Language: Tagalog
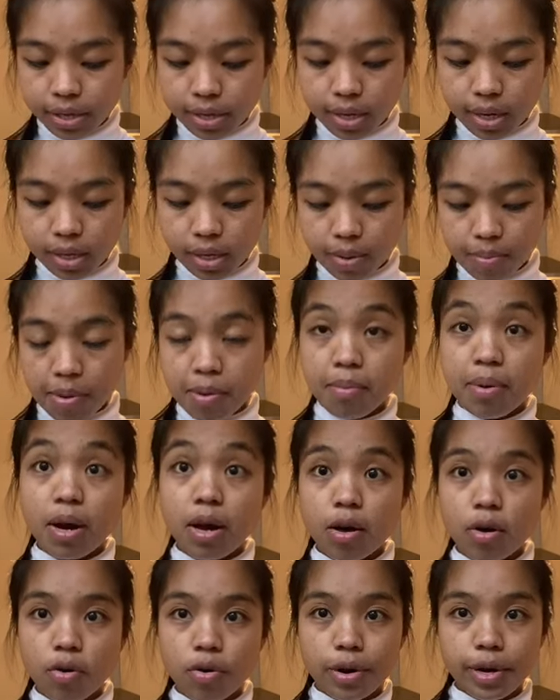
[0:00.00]
kasi may
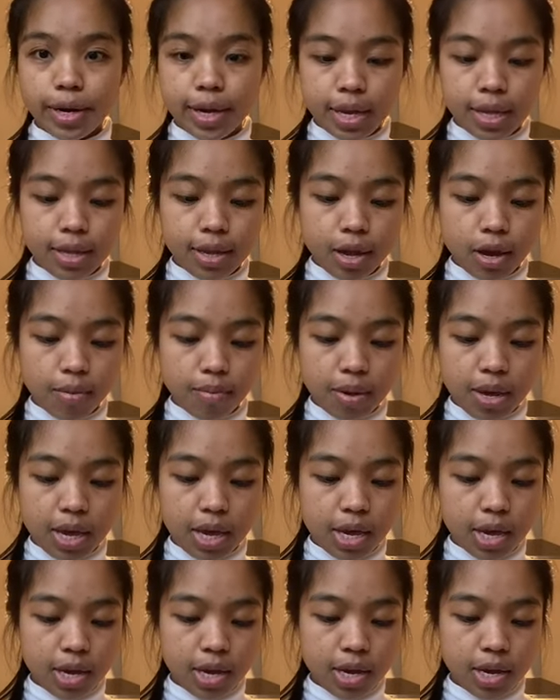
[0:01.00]
mga orchid kami.
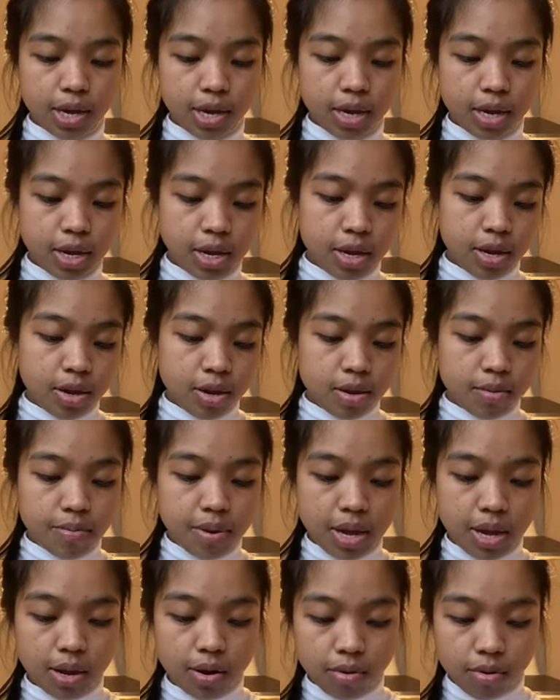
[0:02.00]

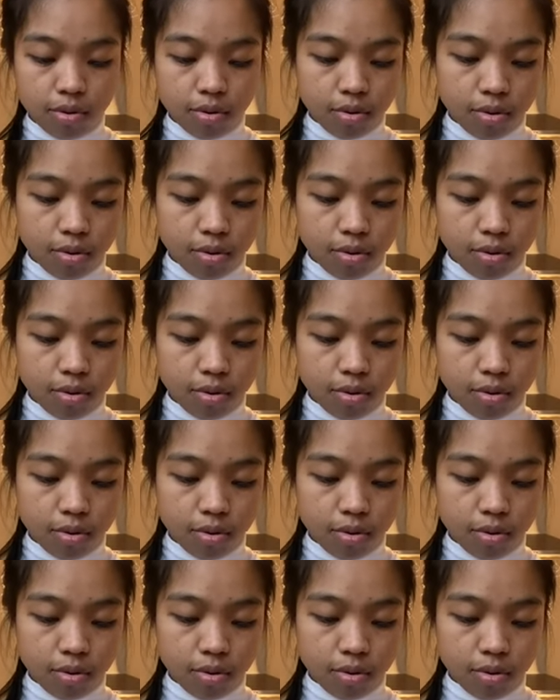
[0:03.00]
Pero,